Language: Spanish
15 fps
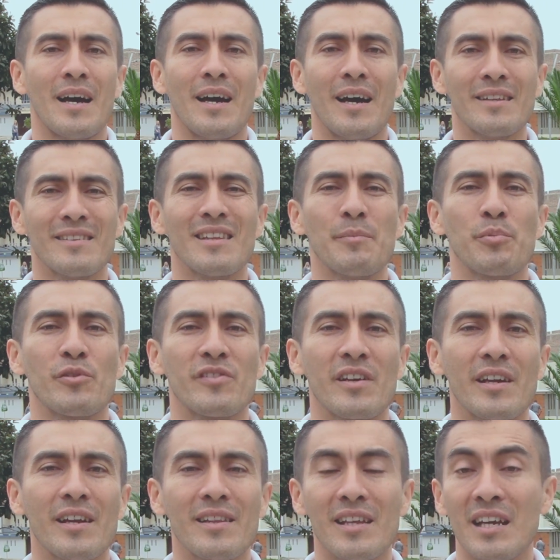Antes de
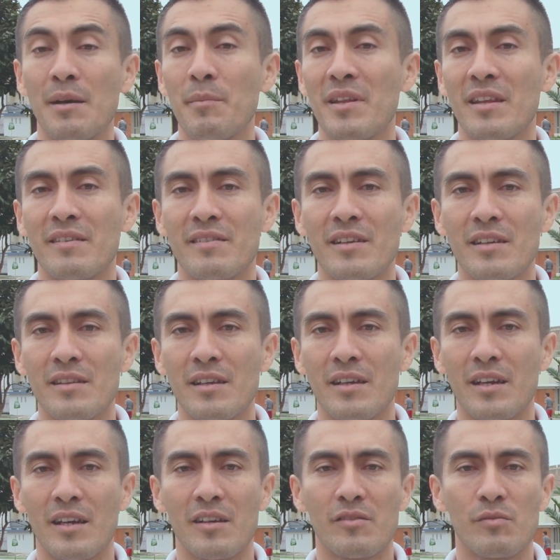proseguir, déjame decirte
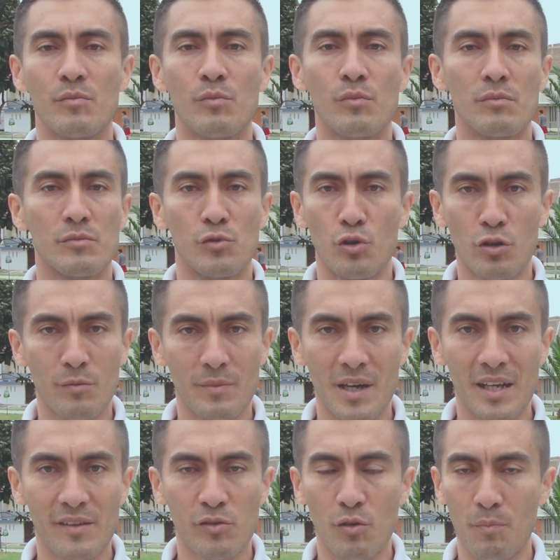que es
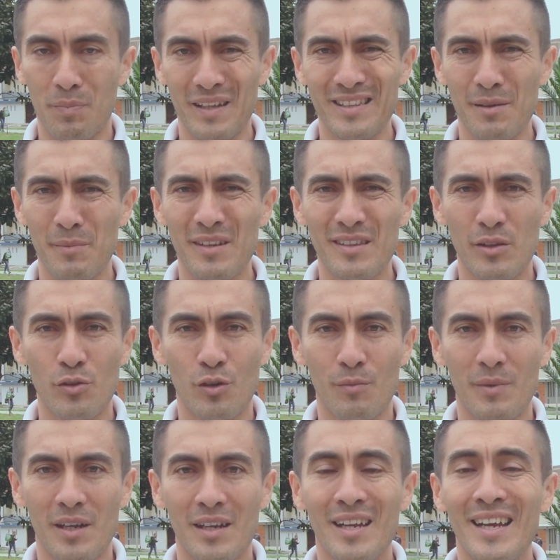normal, es completamente
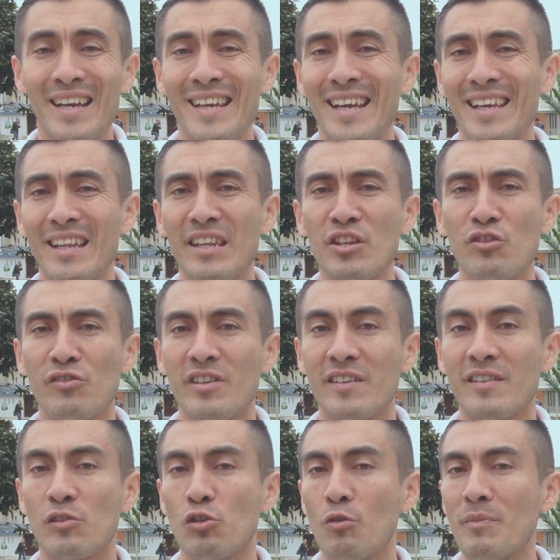normal que haya niños que
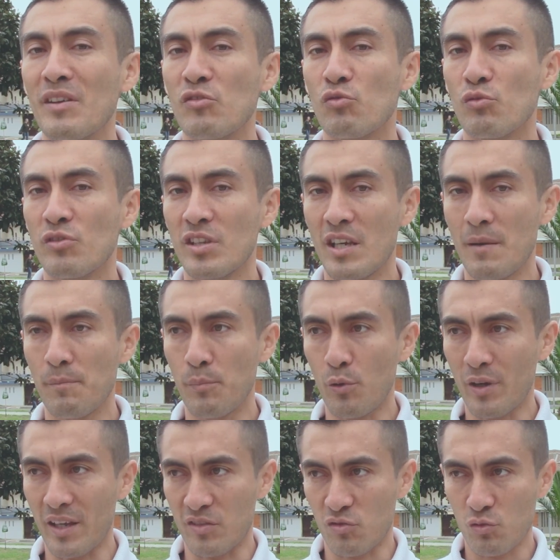se tomen su tiempo,
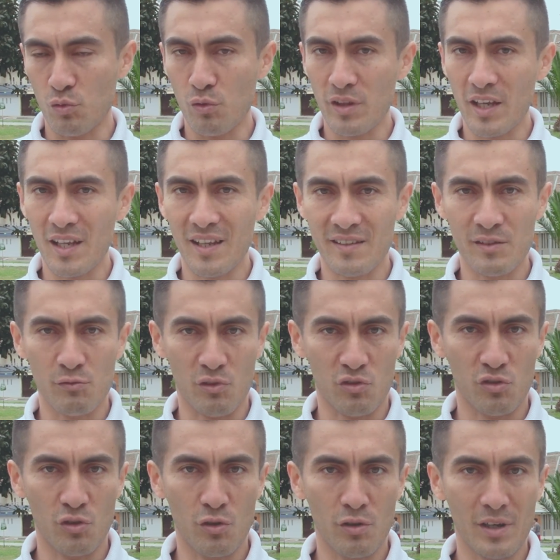que estudien la
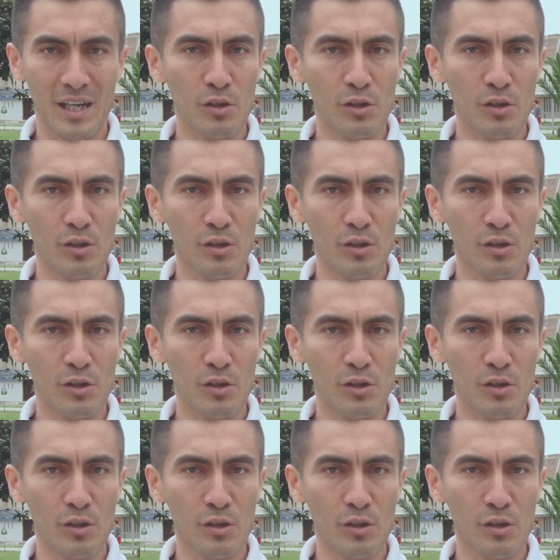situación,